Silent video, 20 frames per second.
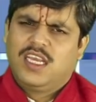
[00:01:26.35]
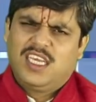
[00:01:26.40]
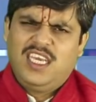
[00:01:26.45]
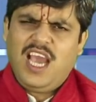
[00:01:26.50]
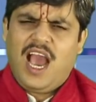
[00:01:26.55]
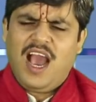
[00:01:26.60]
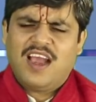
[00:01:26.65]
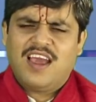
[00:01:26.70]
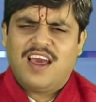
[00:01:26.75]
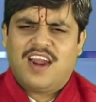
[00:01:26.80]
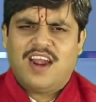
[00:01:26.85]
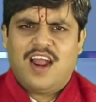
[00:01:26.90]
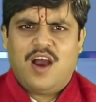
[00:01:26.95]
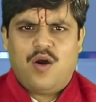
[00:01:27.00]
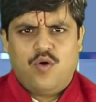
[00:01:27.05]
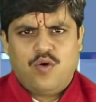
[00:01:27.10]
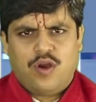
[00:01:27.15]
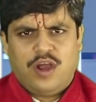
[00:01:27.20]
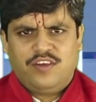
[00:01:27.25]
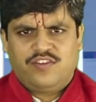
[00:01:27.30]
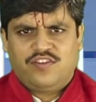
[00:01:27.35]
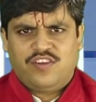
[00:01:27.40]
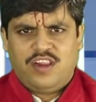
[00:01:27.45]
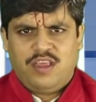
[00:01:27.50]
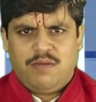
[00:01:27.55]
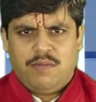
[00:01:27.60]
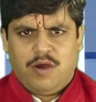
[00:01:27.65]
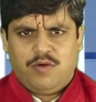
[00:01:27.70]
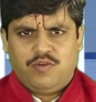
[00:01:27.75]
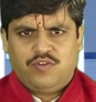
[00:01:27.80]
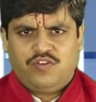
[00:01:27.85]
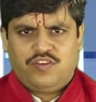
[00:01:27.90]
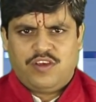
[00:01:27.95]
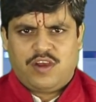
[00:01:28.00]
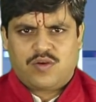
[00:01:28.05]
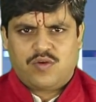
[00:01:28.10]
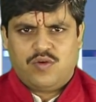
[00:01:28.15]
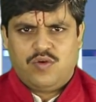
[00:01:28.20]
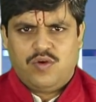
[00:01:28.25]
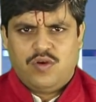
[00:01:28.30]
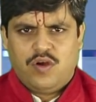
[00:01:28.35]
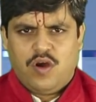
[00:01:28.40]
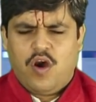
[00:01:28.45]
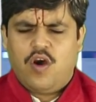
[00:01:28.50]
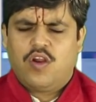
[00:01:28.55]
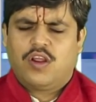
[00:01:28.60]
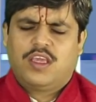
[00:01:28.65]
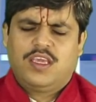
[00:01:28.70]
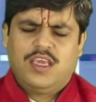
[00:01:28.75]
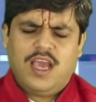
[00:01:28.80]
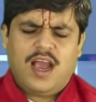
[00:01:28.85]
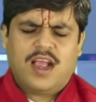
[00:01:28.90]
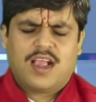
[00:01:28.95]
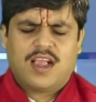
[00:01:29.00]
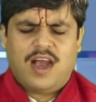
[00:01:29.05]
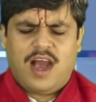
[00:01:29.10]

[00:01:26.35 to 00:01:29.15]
क्या करना होगा शनि मावस्या को और क्या